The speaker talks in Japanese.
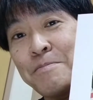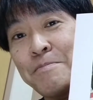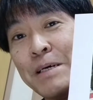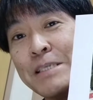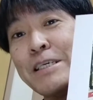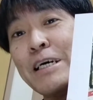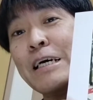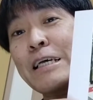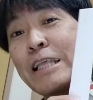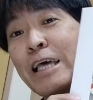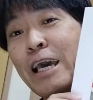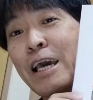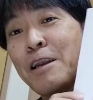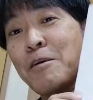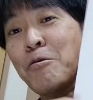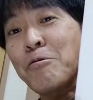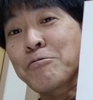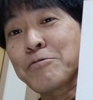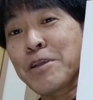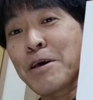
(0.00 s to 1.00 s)
まさかね
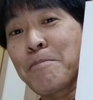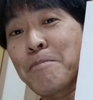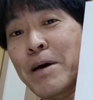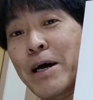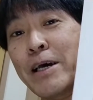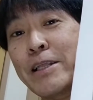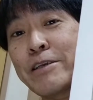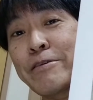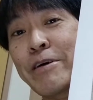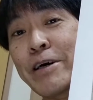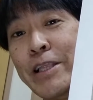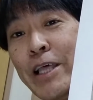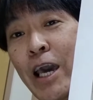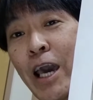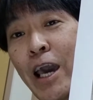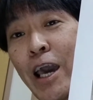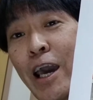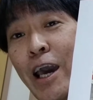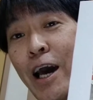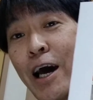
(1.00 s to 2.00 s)
6年前には
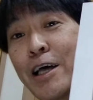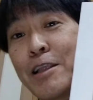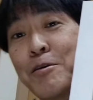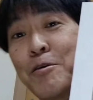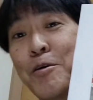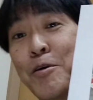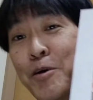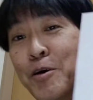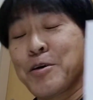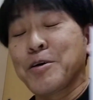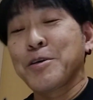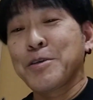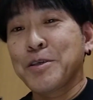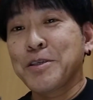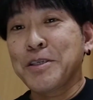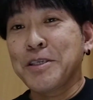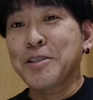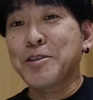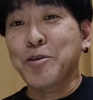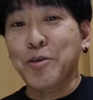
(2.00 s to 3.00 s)
ねあの
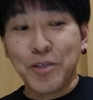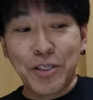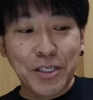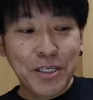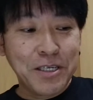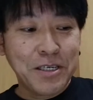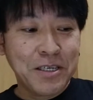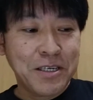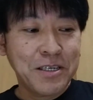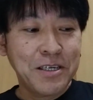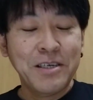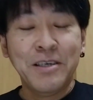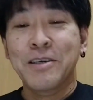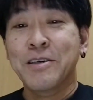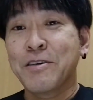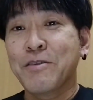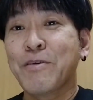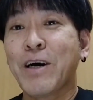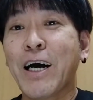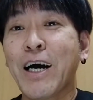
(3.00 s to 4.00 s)
一緒に
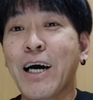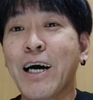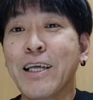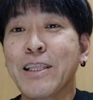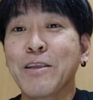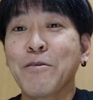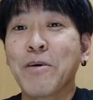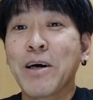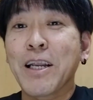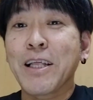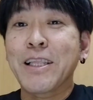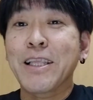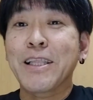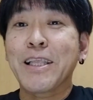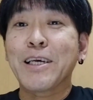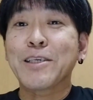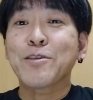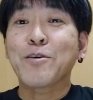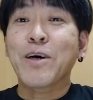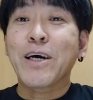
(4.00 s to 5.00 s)
わははって笑って
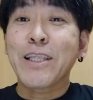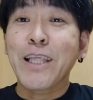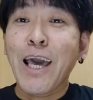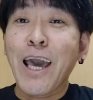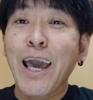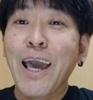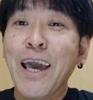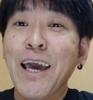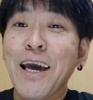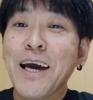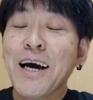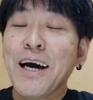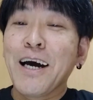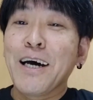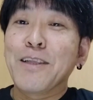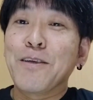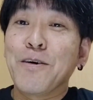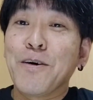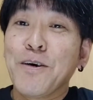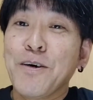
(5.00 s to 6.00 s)
た人がね
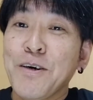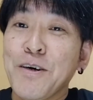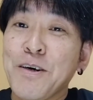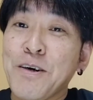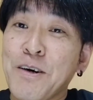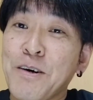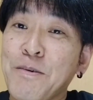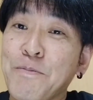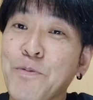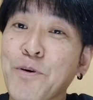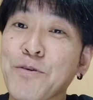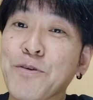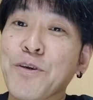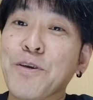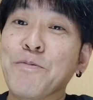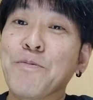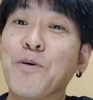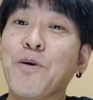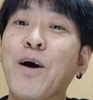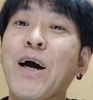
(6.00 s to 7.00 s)
あの僕
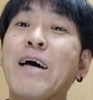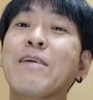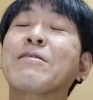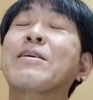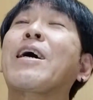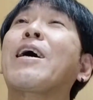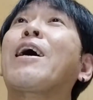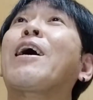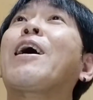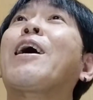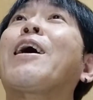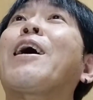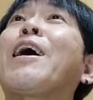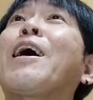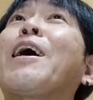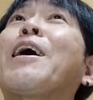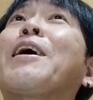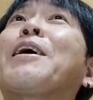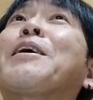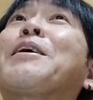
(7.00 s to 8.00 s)
よりもはるか
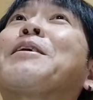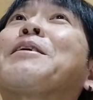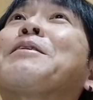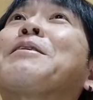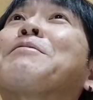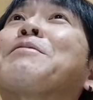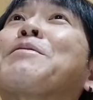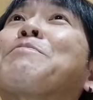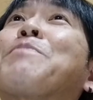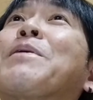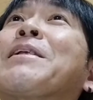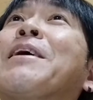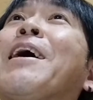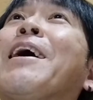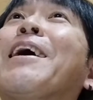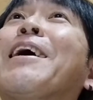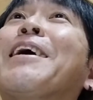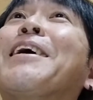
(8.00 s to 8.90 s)
立派な